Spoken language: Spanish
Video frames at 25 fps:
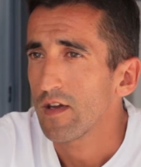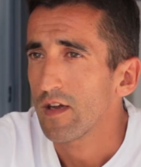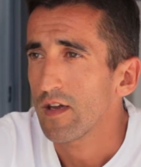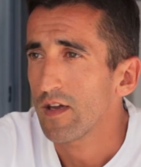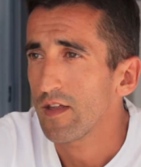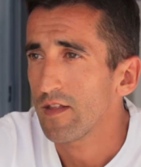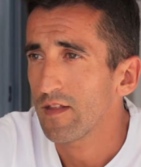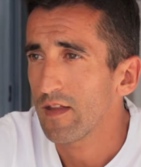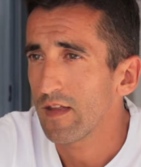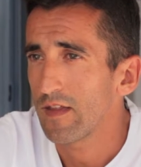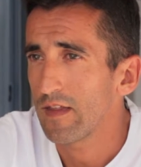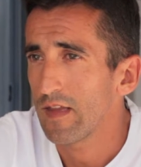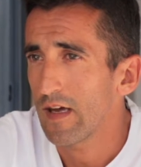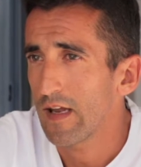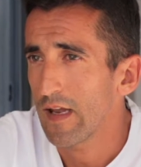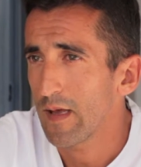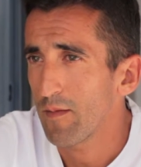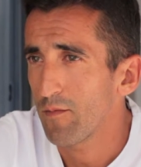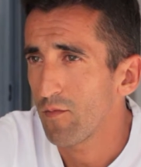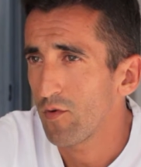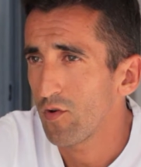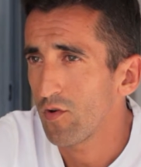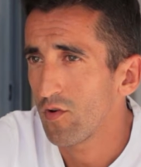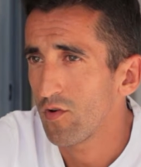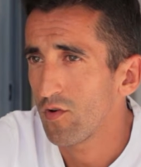
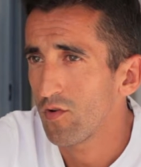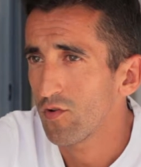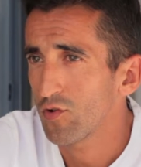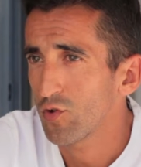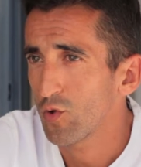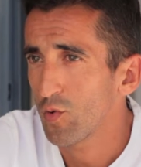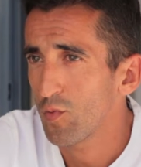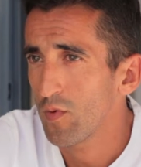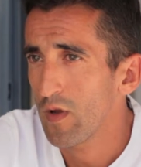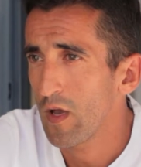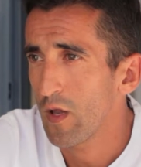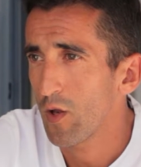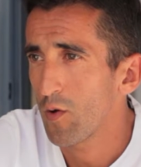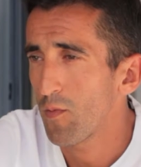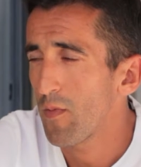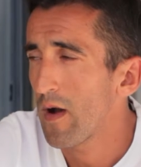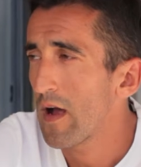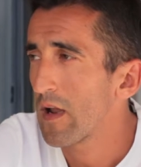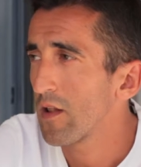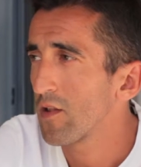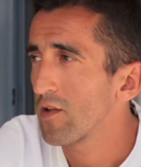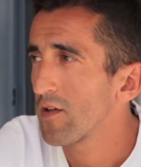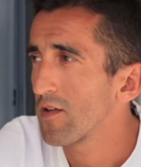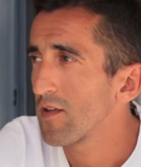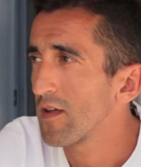Intentaremos subir lo
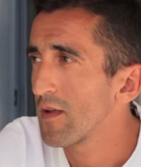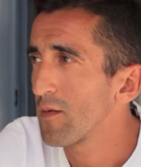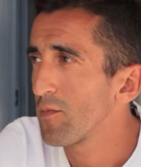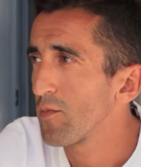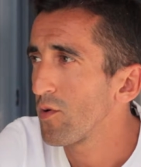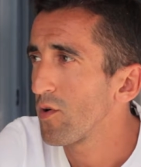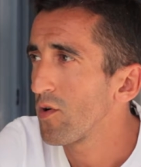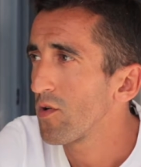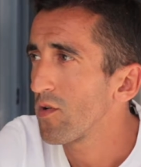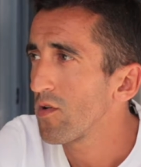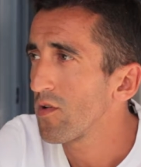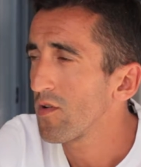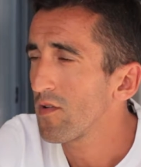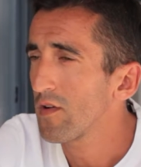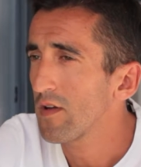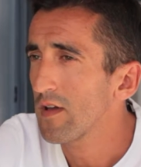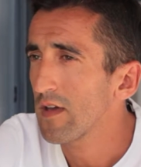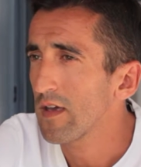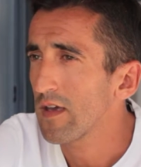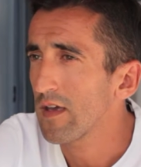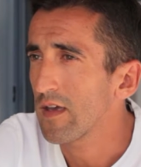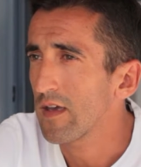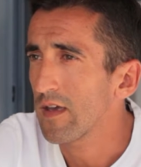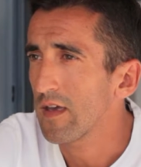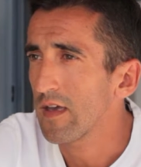más alto del podio
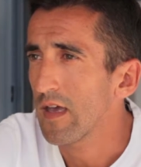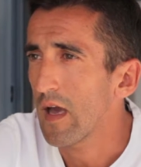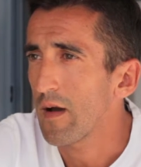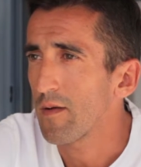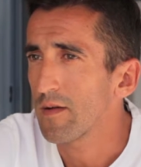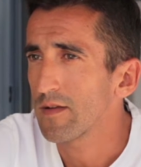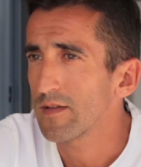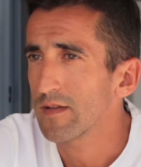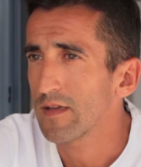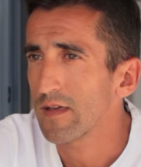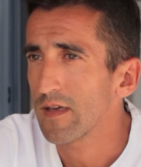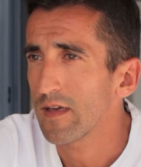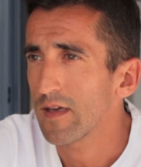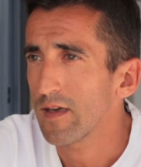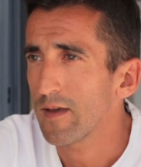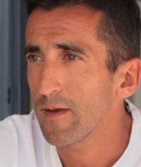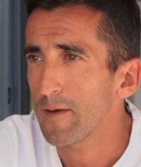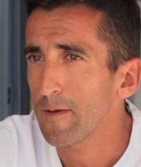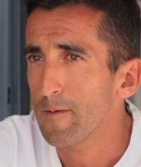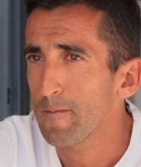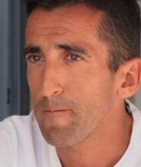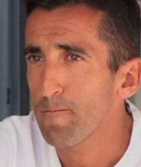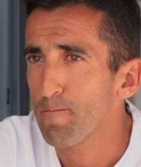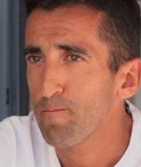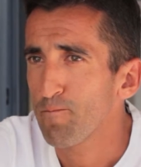y a ver
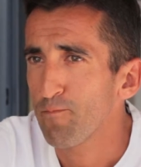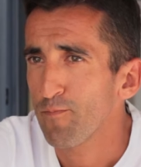si